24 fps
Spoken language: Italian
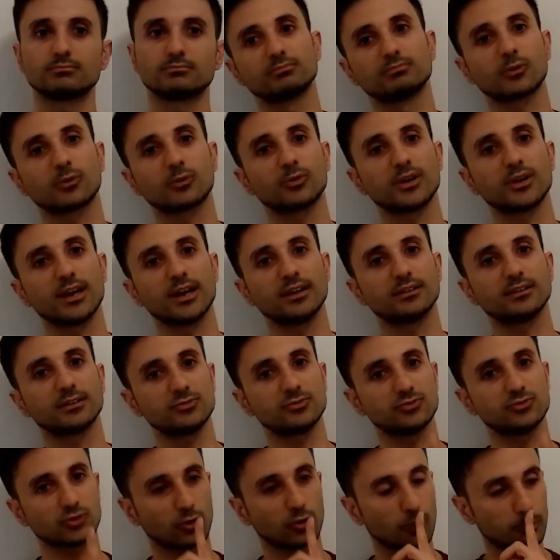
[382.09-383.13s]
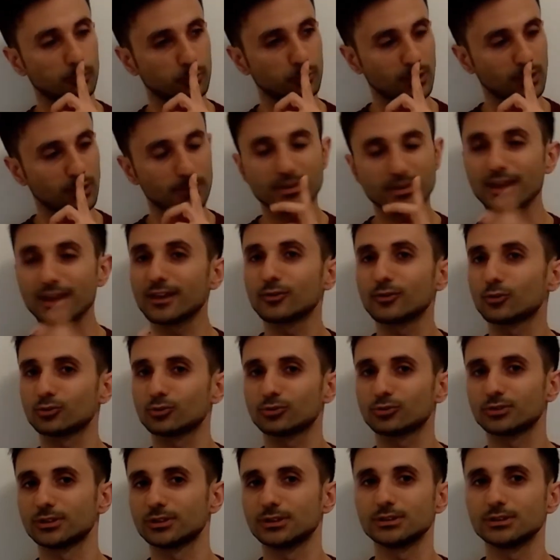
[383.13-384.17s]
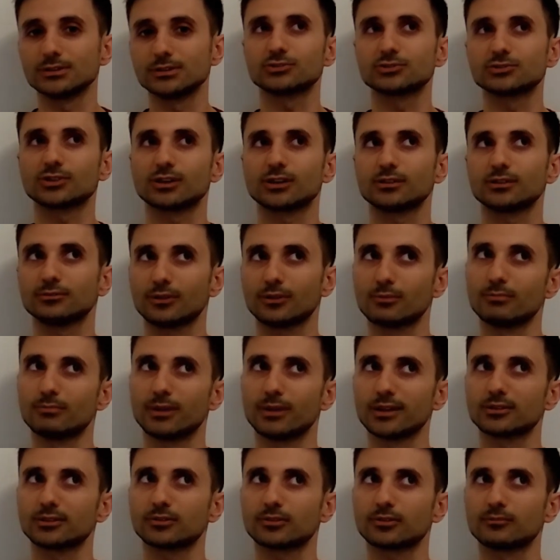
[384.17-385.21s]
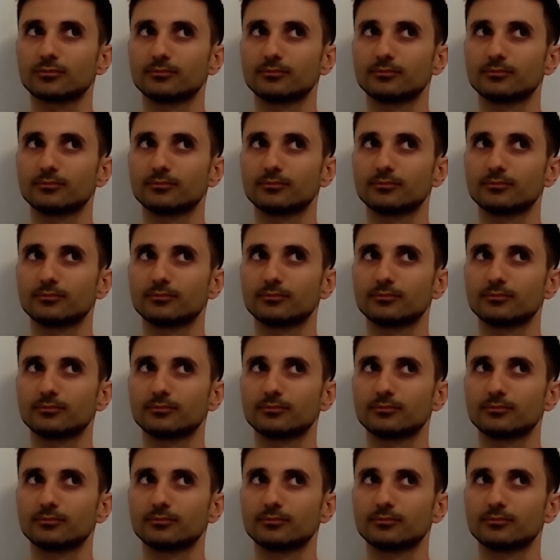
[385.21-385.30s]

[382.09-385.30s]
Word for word: Ma qui entra in gioco più la mia ingordigia, lo ammetto.